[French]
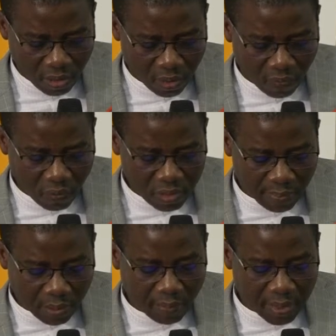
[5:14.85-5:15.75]
de vous
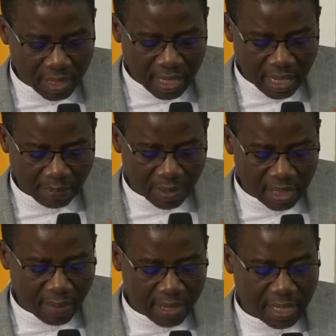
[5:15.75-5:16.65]
approprier les
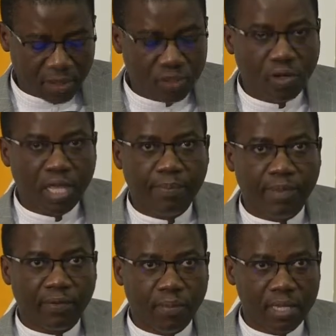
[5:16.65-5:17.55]
principales actions et
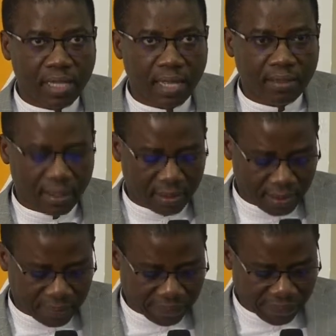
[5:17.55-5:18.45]
performances atteintes,